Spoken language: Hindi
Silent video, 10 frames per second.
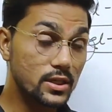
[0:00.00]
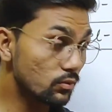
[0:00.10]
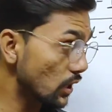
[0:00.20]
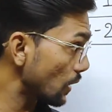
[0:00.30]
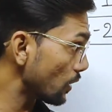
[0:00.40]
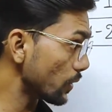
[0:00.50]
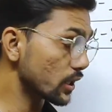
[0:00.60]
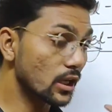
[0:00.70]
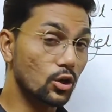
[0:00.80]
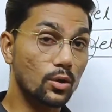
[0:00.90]
इस लेवल
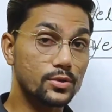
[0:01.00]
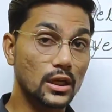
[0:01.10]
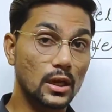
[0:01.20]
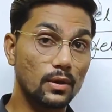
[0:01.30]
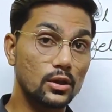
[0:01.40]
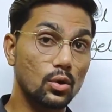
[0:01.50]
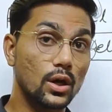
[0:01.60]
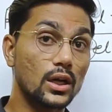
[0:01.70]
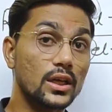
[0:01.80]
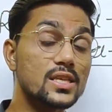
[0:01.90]
वन की कट ऑफ से लेवल दो
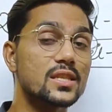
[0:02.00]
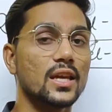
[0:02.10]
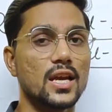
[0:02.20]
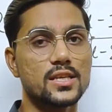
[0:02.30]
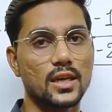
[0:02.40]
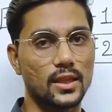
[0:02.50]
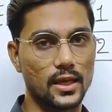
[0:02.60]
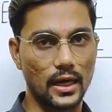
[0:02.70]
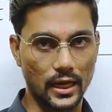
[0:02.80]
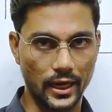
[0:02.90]
का किस तरीके से
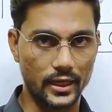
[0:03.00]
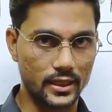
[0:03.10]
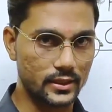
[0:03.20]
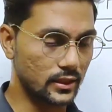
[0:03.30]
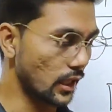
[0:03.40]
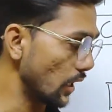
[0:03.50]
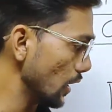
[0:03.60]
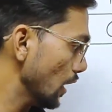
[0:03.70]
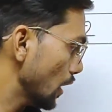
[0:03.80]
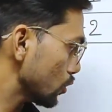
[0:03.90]
अंदाज़ा लगाया जा सकता
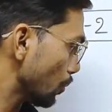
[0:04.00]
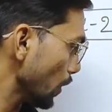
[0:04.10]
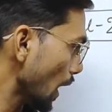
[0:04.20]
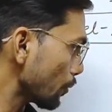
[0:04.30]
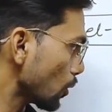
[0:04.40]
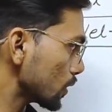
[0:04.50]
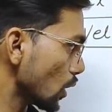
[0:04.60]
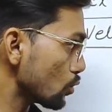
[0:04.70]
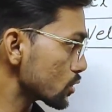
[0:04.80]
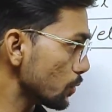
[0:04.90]
है तो मैं आपको
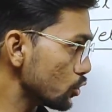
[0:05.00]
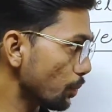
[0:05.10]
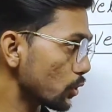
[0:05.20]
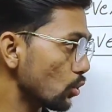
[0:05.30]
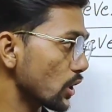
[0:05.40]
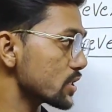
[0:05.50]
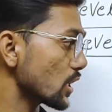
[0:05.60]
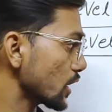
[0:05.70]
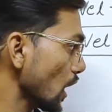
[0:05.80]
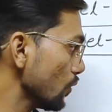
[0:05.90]
बताऊँ उसमें जो पदों की
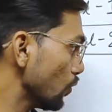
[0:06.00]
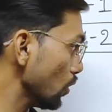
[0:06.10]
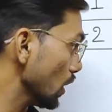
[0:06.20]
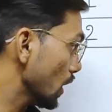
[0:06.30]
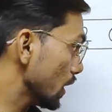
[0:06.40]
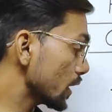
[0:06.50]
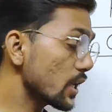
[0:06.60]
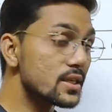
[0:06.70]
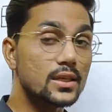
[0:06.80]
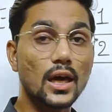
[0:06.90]
संख्या है वो
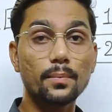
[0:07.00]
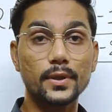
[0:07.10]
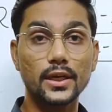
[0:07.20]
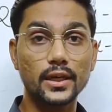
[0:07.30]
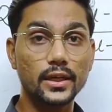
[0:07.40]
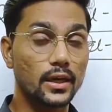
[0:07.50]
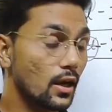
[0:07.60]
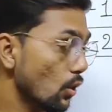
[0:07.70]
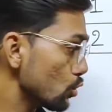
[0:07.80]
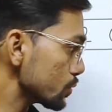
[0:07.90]
इक्कीस हज़ार पद नहीं है
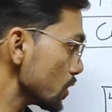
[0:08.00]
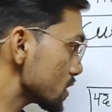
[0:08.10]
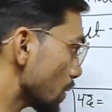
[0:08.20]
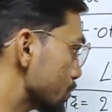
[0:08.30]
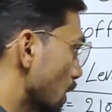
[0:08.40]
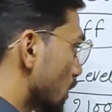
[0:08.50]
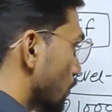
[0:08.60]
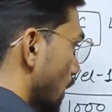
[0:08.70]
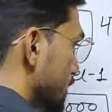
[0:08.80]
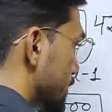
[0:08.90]
उसमें सब्जेक्ट
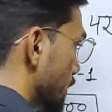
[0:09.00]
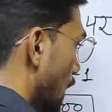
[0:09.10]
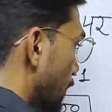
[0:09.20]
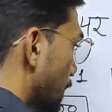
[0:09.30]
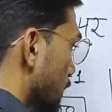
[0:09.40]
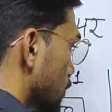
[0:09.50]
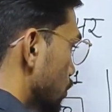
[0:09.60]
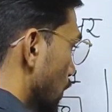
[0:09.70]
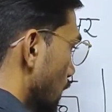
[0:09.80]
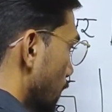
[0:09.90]
वाइज यहाँ पर पद
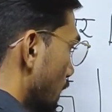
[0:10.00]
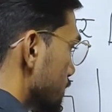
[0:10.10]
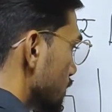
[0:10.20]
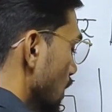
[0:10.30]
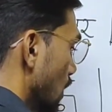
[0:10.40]
जो है फ्रेंड्स